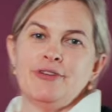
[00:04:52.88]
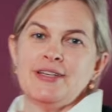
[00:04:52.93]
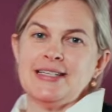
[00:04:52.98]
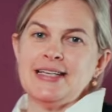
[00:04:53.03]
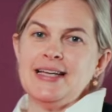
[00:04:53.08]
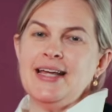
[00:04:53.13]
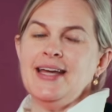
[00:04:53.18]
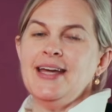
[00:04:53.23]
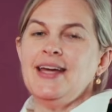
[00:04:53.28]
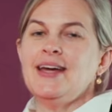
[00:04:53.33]

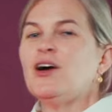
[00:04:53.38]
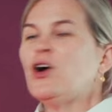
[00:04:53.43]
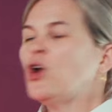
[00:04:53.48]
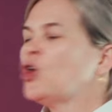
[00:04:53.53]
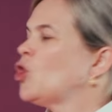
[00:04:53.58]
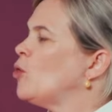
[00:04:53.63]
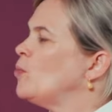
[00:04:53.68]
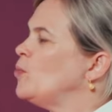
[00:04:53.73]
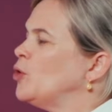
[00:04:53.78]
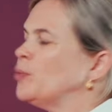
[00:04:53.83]
Vézelay
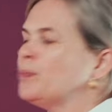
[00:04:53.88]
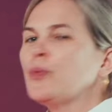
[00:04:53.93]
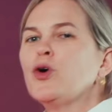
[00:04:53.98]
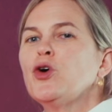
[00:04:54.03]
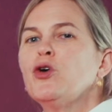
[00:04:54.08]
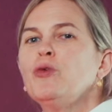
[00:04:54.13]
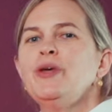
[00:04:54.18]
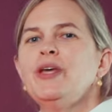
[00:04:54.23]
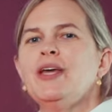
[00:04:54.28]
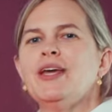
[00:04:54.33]
comme le
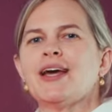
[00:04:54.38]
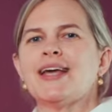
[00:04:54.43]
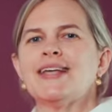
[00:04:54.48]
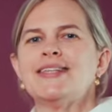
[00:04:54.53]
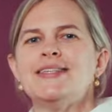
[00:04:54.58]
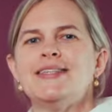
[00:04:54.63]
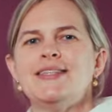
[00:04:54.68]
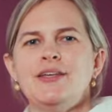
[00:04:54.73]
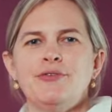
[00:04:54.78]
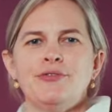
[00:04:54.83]
premier
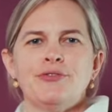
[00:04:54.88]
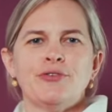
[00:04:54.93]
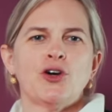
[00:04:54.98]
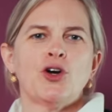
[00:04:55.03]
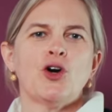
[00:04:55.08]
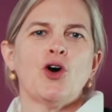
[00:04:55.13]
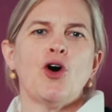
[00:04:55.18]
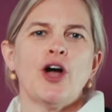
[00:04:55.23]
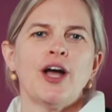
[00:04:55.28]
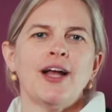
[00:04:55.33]
récif
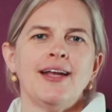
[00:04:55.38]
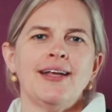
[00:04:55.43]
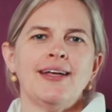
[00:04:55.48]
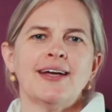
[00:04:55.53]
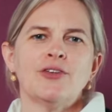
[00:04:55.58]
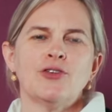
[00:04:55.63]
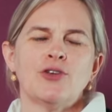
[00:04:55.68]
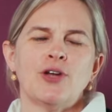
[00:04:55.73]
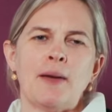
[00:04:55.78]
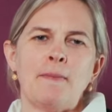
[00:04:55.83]

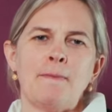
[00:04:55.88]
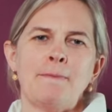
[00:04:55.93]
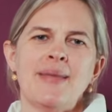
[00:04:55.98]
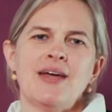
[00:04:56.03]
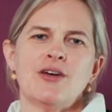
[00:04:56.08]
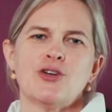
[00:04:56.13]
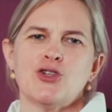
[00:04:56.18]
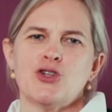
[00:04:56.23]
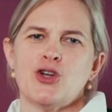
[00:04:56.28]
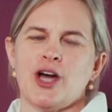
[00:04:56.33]
corallien de la
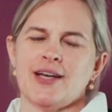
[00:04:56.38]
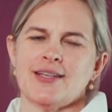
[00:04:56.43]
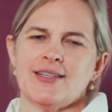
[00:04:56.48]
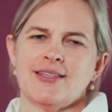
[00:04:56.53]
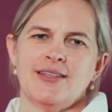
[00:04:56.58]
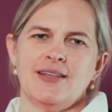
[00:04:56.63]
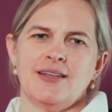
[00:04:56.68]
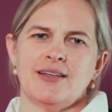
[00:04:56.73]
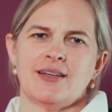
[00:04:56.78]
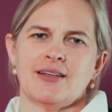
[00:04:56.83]
mer
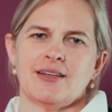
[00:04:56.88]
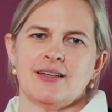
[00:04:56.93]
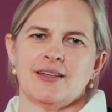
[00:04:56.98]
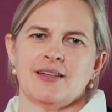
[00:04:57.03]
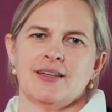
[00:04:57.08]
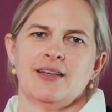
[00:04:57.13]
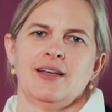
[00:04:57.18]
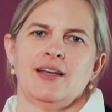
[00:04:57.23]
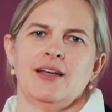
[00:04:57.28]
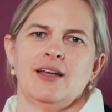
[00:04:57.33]
jurassique.
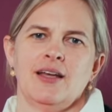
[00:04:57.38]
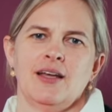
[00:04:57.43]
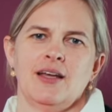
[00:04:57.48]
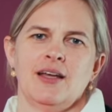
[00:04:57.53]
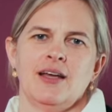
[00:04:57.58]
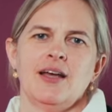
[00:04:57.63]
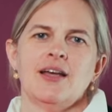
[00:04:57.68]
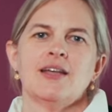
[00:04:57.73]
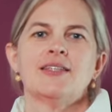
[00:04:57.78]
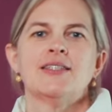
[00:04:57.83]

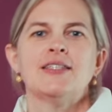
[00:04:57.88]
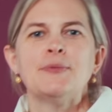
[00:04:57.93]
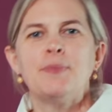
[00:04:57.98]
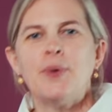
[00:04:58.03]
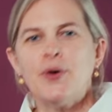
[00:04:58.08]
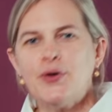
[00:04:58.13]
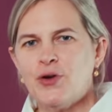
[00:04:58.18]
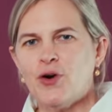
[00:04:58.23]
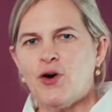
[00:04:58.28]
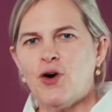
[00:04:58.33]

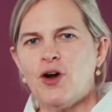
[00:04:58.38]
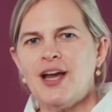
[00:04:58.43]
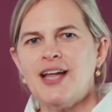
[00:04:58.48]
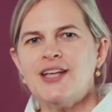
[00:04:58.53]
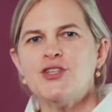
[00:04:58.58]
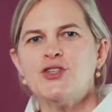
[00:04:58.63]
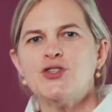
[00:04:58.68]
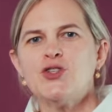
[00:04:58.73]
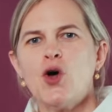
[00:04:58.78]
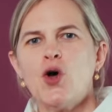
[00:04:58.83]
Cependant,
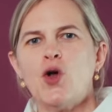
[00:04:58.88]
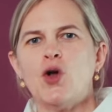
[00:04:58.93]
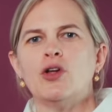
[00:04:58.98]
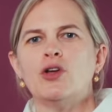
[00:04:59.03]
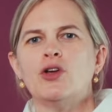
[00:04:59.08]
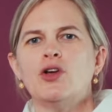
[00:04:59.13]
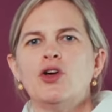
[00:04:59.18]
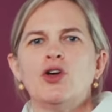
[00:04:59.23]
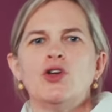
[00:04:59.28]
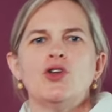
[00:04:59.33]
les
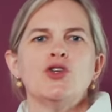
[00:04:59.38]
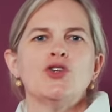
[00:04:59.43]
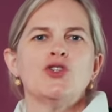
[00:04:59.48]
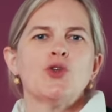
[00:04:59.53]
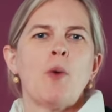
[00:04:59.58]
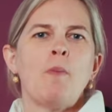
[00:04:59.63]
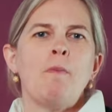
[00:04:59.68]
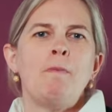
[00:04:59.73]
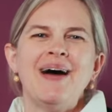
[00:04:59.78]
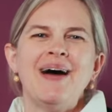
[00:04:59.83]
sols ne sont